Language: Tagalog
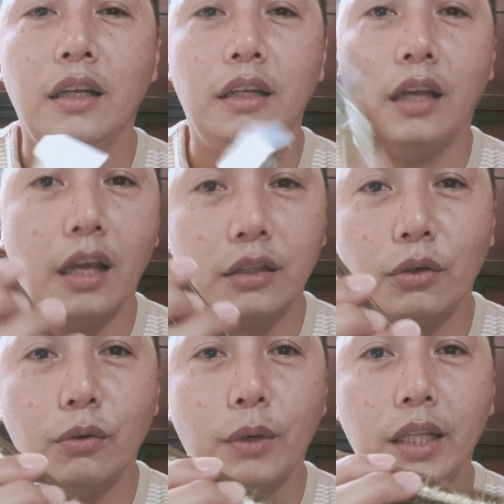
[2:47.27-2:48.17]
Eh ito
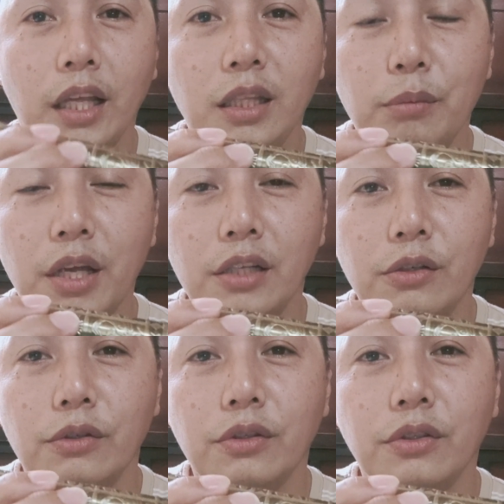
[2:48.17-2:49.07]
180
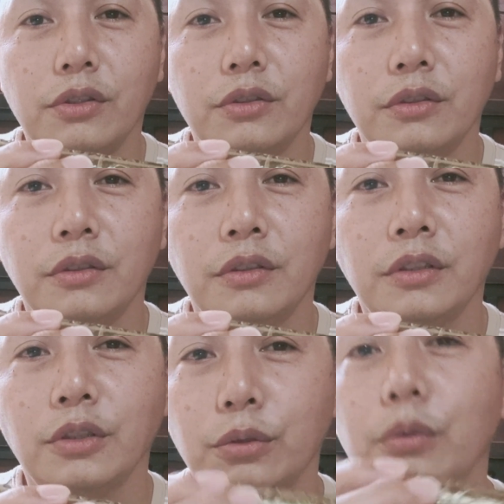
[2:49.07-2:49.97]
pesos.
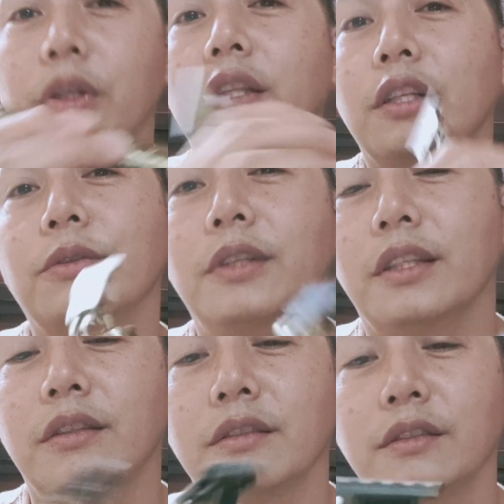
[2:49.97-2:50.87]
Sulit na
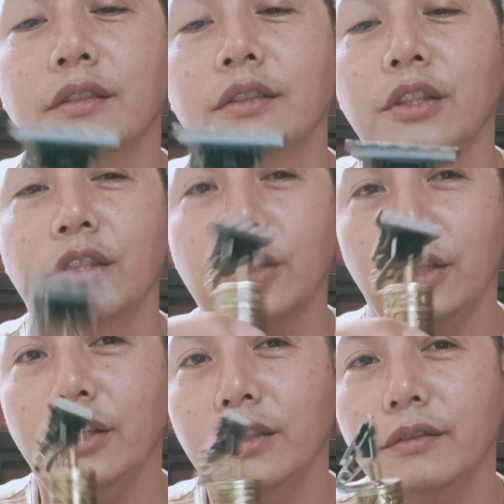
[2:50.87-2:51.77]
sulit.
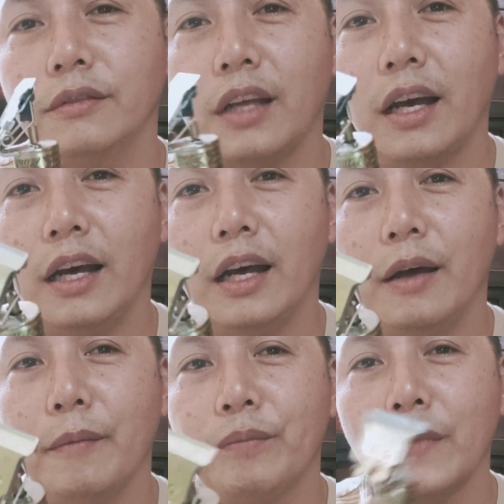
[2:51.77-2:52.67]
So yun,
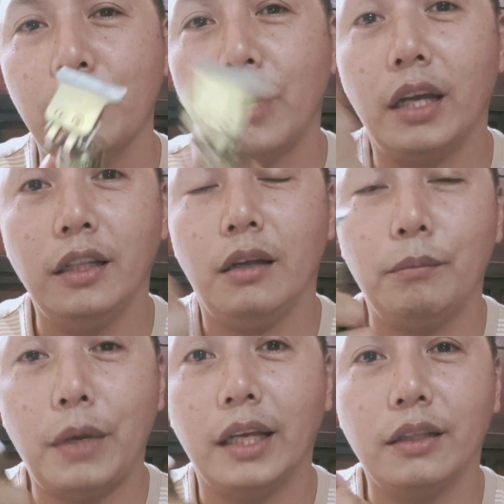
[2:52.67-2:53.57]
uh, pakita,
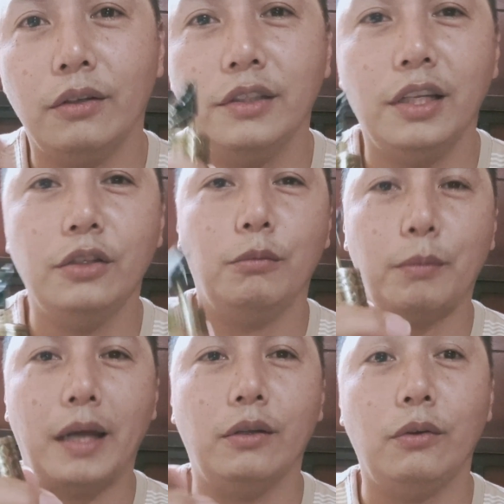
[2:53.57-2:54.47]
pakita ko na sa inyo
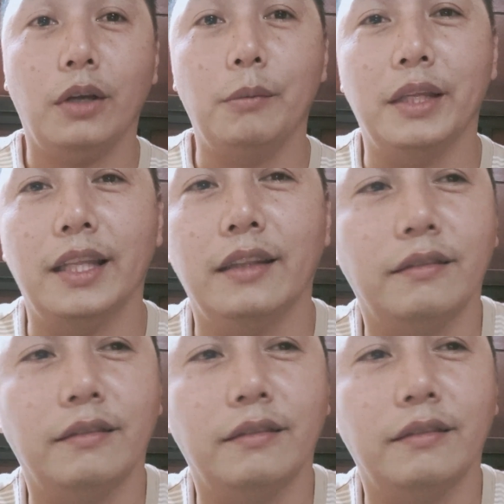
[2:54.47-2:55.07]
kung paano ko gamitin.